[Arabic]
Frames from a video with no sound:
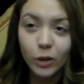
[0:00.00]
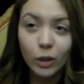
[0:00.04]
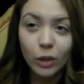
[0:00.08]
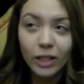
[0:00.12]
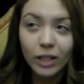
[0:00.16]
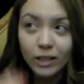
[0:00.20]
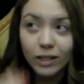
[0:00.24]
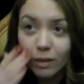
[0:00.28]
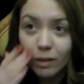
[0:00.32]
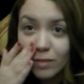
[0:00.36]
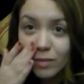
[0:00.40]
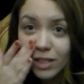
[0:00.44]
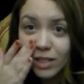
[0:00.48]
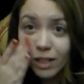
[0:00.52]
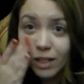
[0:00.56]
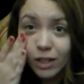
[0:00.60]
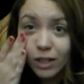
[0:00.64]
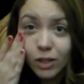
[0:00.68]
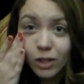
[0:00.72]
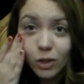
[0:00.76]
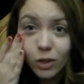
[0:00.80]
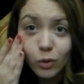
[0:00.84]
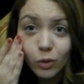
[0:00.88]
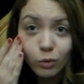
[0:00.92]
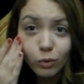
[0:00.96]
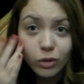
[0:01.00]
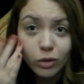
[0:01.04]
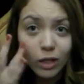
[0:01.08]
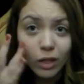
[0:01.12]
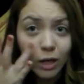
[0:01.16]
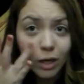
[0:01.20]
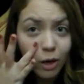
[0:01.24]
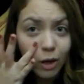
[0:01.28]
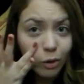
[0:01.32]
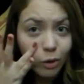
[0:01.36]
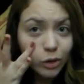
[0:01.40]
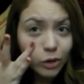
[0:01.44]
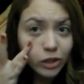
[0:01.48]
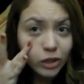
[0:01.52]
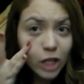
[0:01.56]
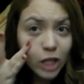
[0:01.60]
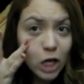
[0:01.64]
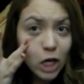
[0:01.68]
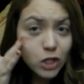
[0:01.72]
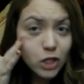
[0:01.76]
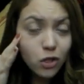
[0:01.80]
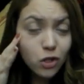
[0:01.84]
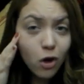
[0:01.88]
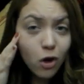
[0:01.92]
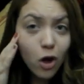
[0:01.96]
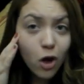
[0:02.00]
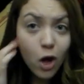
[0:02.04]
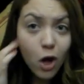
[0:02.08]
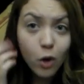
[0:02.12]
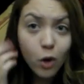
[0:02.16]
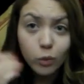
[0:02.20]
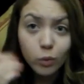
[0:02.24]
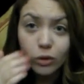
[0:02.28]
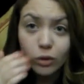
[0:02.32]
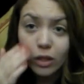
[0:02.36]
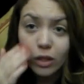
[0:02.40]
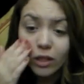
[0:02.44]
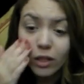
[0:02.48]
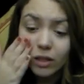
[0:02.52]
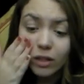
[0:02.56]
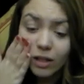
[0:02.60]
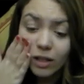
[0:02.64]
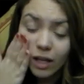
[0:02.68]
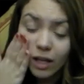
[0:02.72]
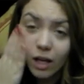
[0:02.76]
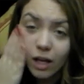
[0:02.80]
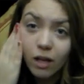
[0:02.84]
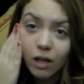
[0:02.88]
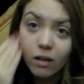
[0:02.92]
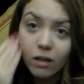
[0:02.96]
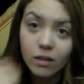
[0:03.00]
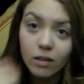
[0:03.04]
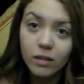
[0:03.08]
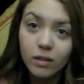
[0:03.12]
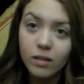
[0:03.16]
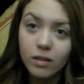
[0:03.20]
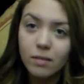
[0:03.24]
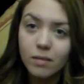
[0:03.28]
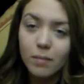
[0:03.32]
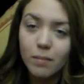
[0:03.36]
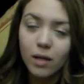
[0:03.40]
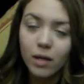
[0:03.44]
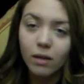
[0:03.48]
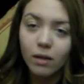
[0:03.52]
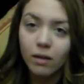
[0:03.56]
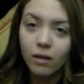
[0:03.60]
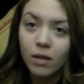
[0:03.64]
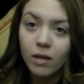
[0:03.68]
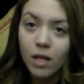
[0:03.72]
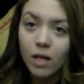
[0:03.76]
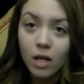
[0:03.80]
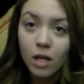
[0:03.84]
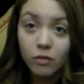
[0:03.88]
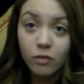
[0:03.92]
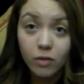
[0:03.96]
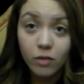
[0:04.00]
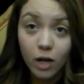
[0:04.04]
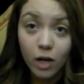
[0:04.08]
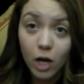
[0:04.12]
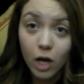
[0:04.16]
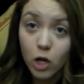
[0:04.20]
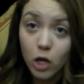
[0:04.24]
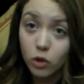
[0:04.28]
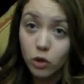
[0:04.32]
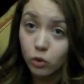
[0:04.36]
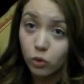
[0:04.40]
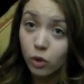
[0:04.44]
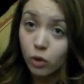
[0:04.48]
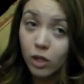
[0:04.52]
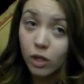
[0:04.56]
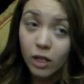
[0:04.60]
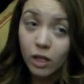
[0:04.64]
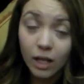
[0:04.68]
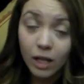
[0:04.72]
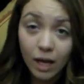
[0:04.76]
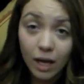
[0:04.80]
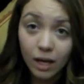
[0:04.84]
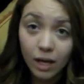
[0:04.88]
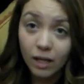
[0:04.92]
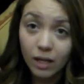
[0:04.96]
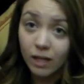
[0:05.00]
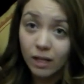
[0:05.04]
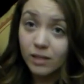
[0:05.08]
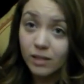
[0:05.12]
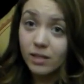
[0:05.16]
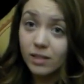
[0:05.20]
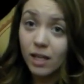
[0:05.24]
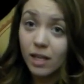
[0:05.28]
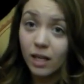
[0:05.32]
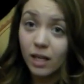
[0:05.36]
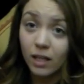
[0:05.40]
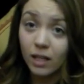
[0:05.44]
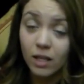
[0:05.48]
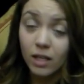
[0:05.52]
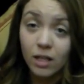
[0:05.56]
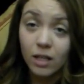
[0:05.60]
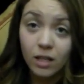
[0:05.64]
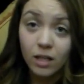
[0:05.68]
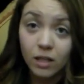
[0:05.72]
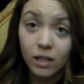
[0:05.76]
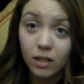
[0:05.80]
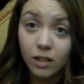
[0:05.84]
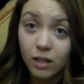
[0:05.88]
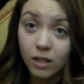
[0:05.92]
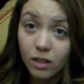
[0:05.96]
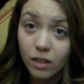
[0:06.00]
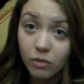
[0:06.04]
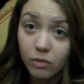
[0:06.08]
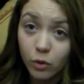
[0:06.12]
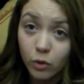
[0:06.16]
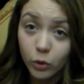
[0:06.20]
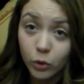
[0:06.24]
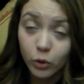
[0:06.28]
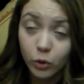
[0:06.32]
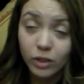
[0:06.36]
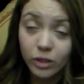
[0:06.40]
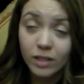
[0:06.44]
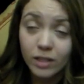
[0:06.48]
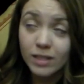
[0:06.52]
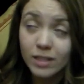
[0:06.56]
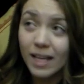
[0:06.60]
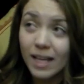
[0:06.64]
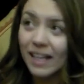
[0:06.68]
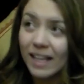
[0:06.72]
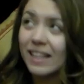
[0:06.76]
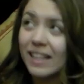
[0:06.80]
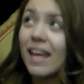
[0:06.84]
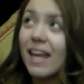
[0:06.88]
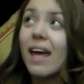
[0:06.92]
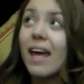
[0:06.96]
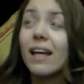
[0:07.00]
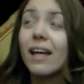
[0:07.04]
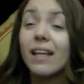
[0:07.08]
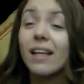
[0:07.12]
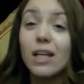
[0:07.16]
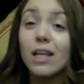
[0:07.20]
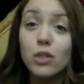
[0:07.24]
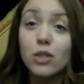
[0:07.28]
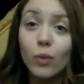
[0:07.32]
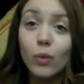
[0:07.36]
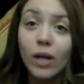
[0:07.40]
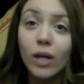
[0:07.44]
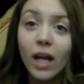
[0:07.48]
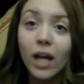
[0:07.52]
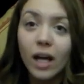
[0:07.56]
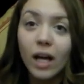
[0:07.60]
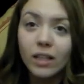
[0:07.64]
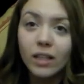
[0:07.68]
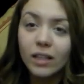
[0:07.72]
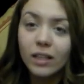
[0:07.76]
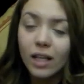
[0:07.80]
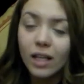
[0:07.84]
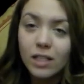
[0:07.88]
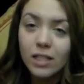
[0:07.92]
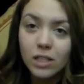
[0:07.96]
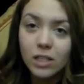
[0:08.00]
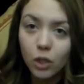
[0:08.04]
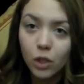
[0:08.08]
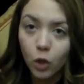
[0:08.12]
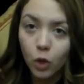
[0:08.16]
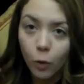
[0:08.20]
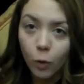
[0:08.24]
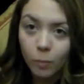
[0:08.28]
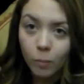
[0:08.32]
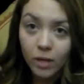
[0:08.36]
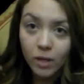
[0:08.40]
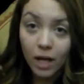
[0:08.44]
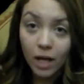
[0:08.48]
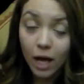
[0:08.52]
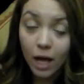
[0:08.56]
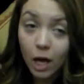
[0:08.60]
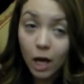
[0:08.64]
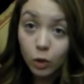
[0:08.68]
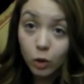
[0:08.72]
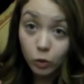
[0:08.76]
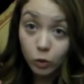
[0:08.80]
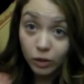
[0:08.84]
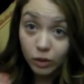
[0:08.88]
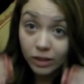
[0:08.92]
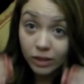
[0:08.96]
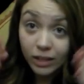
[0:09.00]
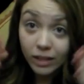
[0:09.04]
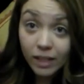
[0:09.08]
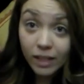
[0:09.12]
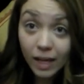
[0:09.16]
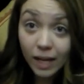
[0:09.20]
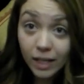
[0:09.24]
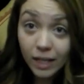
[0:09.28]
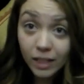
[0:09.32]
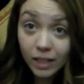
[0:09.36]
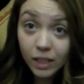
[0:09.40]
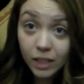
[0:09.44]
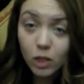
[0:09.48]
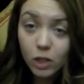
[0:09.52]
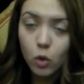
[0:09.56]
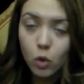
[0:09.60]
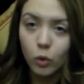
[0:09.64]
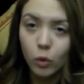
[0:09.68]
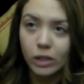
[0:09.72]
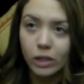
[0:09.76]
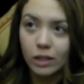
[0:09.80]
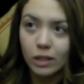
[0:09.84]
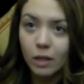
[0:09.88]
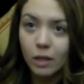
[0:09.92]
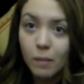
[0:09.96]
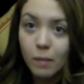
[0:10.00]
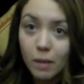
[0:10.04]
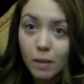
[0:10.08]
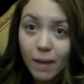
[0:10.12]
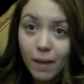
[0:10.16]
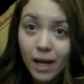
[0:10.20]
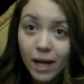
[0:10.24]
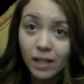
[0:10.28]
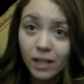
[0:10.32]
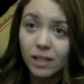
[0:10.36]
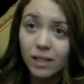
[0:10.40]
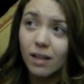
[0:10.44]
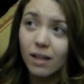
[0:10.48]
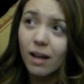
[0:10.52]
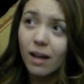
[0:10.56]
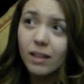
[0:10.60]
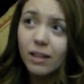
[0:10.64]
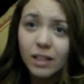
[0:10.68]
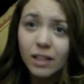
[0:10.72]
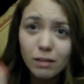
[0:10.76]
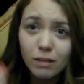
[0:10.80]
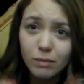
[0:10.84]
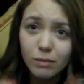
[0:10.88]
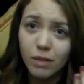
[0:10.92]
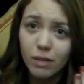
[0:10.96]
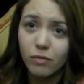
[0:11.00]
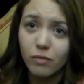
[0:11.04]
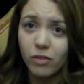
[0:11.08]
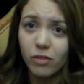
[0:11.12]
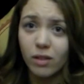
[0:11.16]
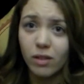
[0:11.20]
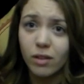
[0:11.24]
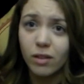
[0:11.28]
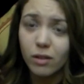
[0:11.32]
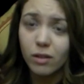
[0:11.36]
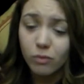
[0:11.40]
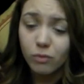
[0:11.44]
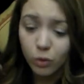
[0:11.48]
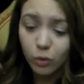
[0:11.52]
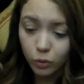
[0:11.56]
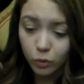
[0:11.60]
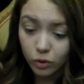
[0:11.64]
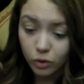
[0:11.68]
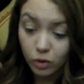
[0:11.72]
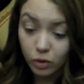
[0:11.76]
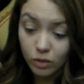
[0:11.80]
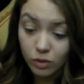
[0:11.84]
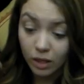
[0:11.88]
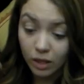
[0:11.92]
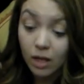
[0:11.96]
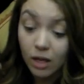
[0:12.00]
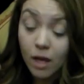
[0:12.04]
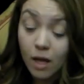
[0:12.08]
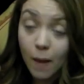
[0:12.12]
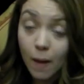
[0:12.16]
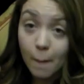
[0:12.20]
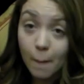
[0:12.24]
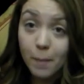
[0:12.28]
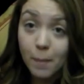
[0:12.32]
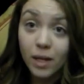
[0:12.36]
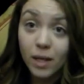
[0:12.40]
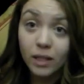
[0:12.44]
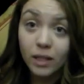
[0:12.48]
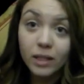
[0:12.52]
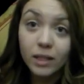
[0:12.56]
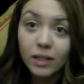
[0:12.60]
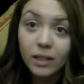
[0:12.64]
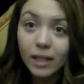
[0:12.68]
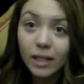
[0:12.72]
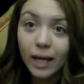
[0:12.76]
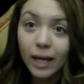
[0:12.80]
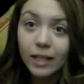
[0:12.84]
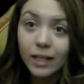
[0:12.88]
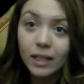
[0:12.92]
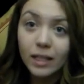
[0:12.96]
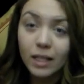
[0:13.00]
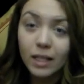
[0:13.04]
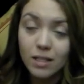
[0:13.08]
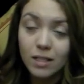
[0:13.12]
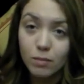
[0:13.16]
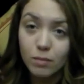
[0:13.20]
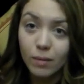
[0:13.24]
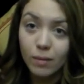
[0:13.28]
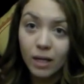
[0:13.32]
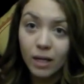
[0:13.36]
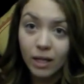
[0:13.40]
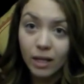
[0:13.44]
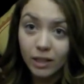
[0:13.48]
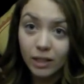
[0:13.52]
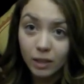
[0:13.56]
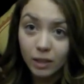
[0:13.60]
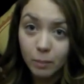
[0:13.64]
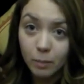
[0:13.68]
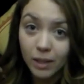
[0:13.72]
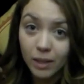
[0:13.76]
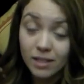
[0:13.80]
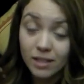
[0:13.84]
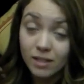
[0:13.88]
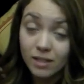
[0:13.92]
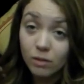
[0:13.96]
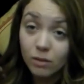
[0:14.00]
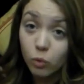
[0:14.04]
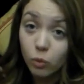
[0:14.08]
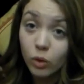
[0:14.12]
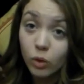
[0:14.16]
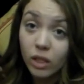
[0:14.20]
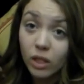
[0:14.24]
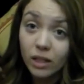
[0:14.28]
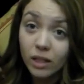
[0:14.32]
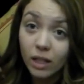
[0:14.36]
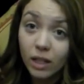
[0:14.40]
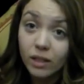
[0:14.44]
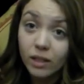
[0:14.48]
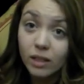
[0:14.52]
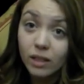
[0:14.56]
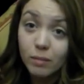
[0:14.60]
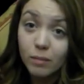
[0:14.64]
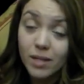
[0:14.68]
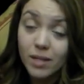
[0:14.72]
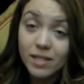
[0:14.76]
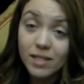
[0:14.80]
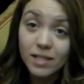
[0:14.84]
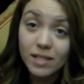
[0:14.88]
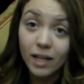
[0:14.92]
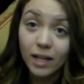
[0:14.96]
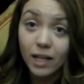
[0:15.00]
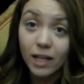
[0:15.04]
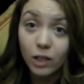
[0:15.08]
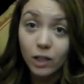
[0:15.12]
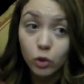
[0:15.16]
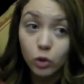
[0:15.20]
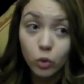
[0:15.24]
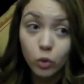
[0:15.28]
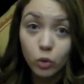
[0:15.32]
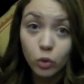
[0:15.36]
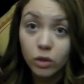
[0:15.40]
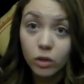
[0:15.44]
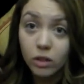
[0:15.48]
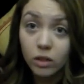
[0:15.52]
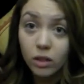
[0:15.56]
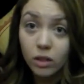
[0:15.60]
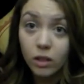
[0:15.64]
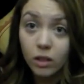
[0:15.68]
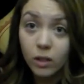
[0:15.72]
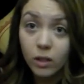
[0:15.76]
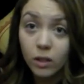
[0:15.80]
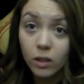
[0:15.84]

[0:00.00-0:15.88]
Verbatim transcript: ضلي تمسحي وضلي عاودي طاشا وضلي تقلع تسمع راه لايت تاعك الفون دو تاعي كاع كاع صوالح غادي تخسريهم الوغ ندير عينيه وكي نكمل مع عينيه عندك نبدا في الفون دو تاع صافي بدا كي ديري عينيك لازم عندك بيز ولا تقدي البيز تاعك اللي تكون